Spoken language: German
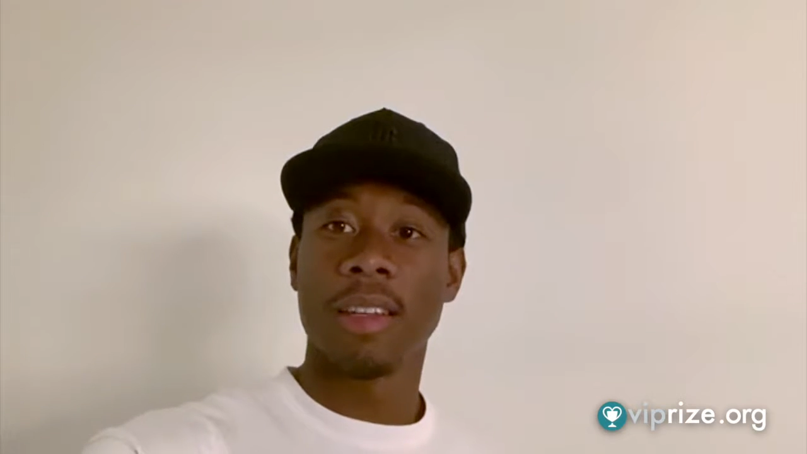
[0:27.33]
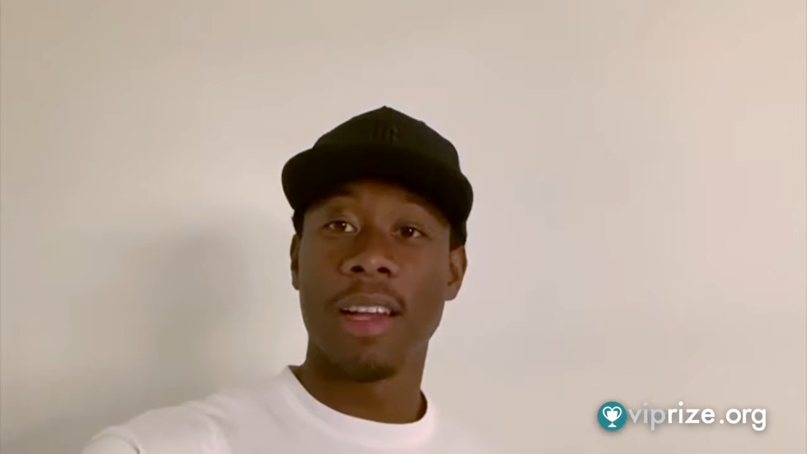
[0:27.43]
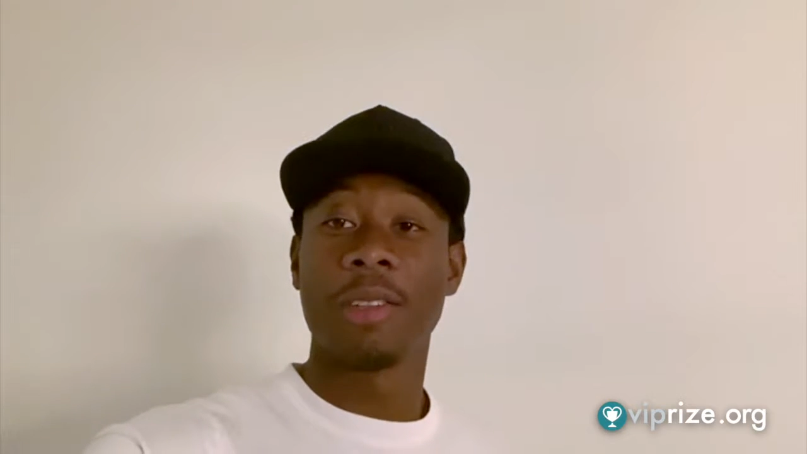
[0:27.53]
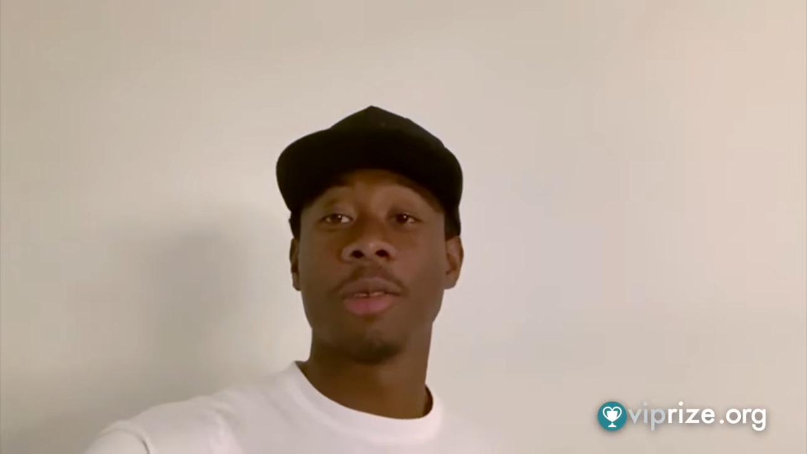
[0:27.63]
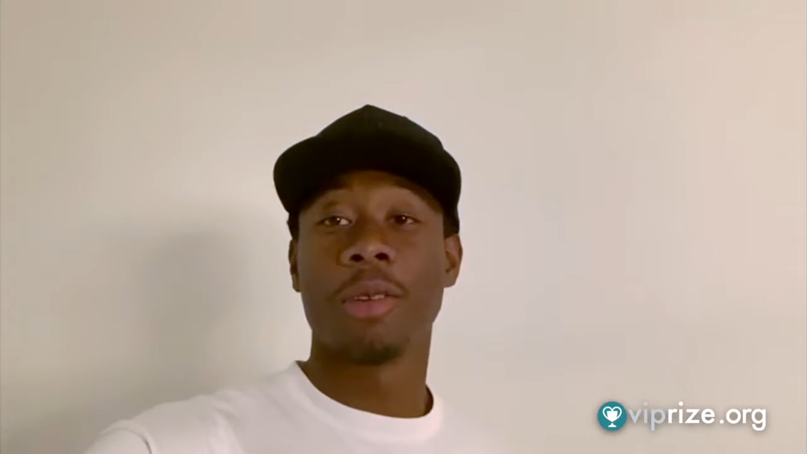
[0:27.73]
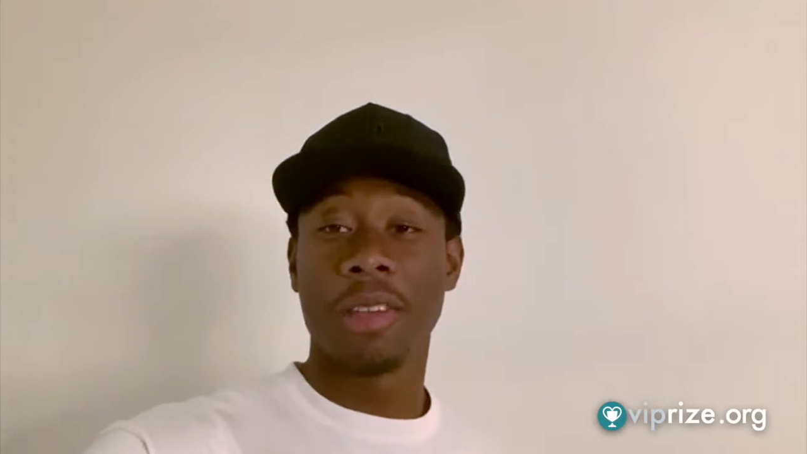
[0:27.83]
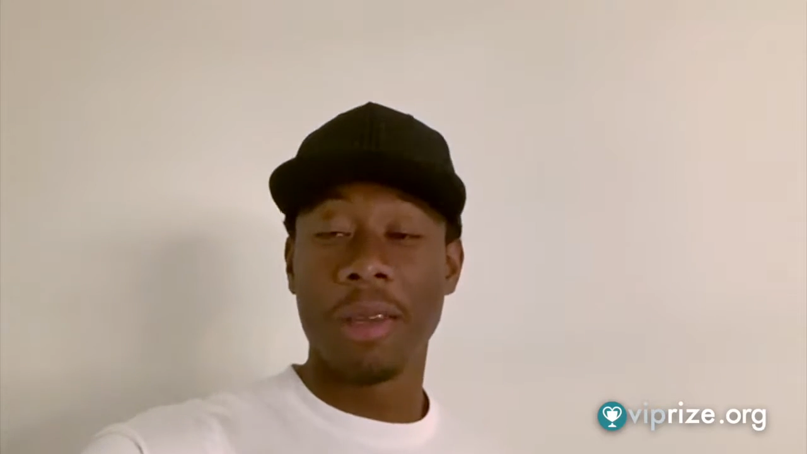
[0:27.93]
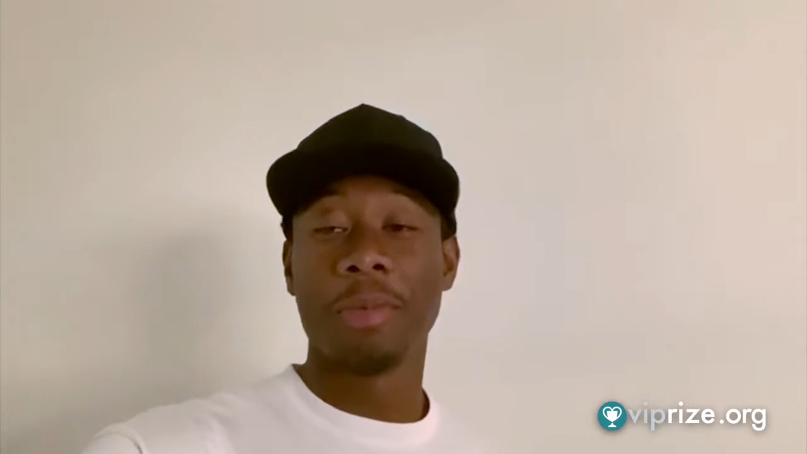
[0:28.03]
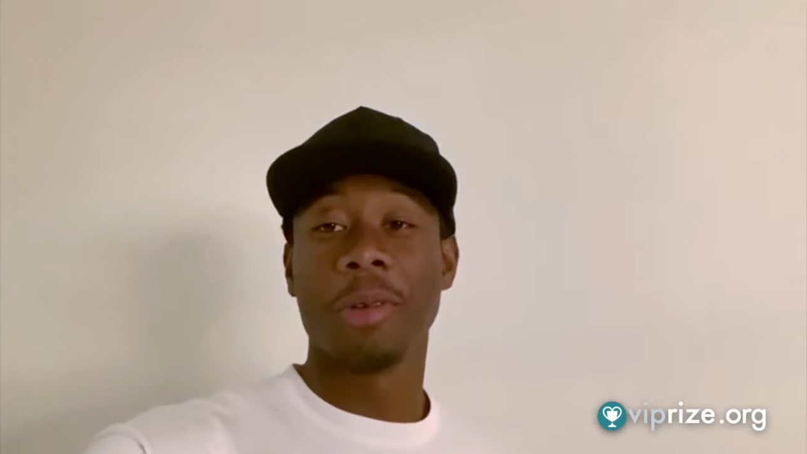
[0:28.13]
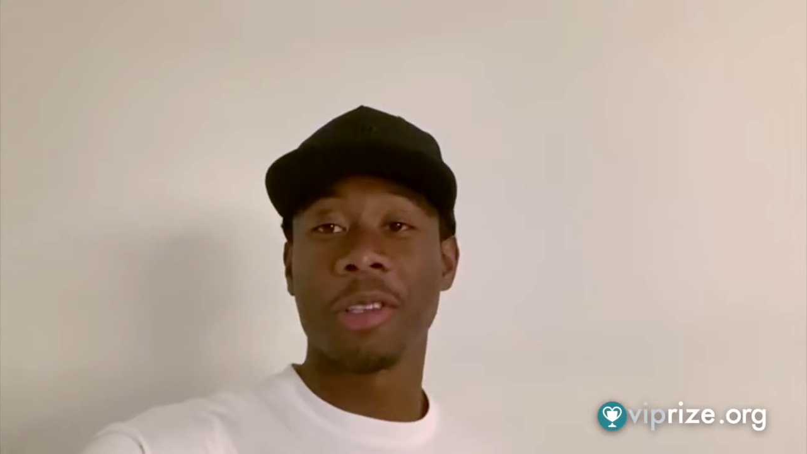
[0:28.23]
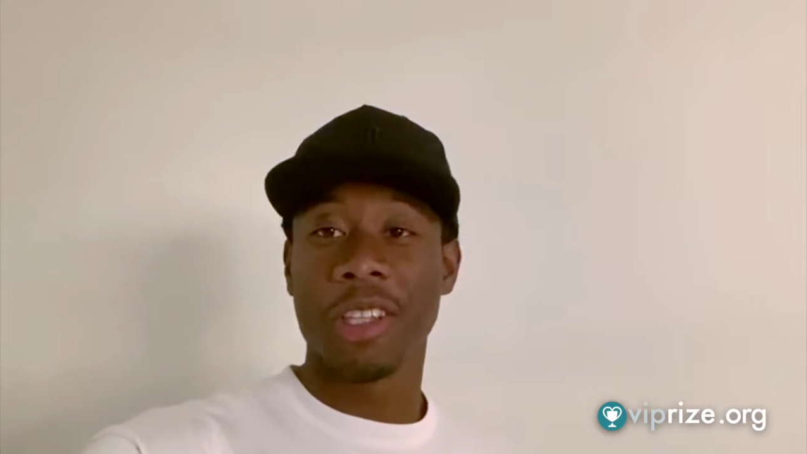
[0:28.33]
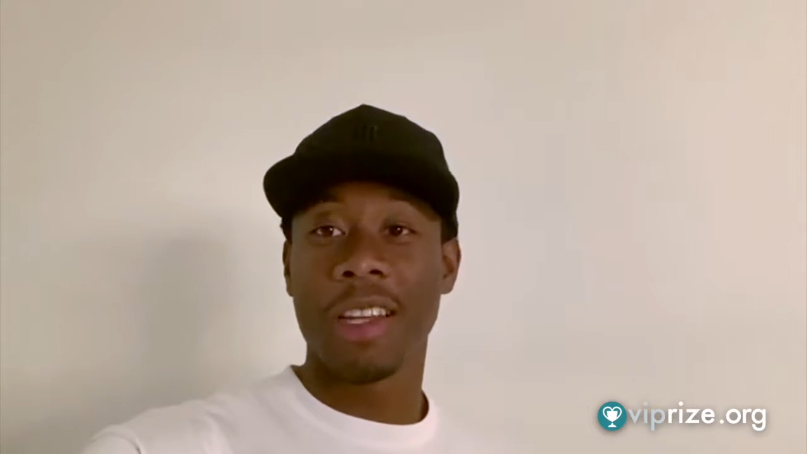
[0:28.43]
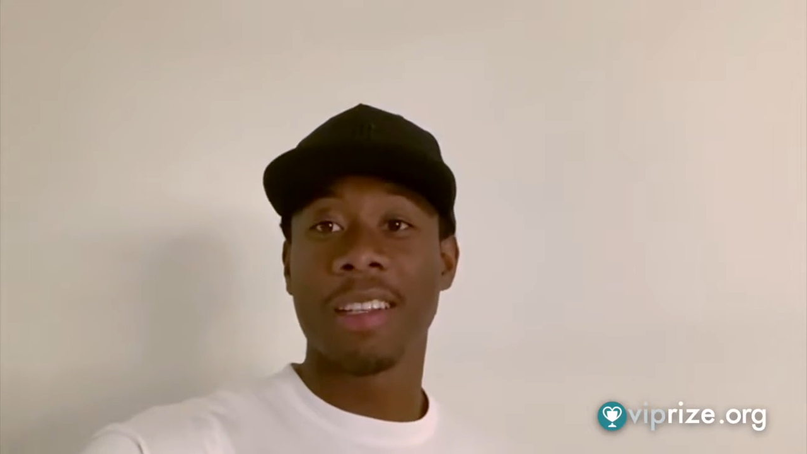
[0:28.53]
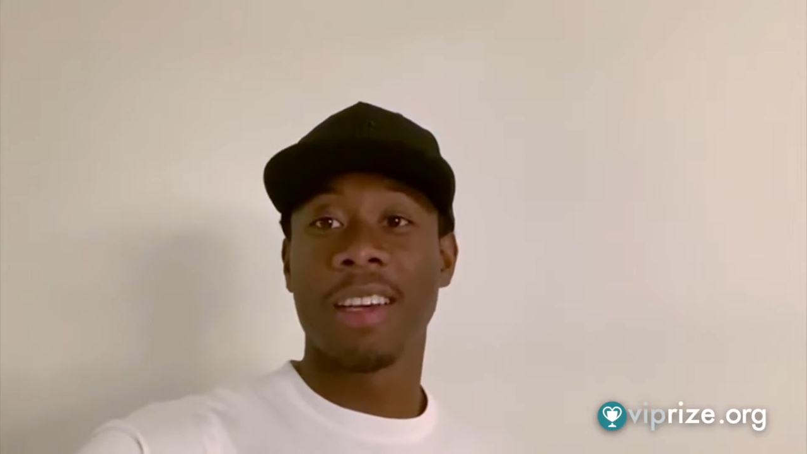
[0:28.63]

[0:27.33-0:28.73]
Also gib noch gescheit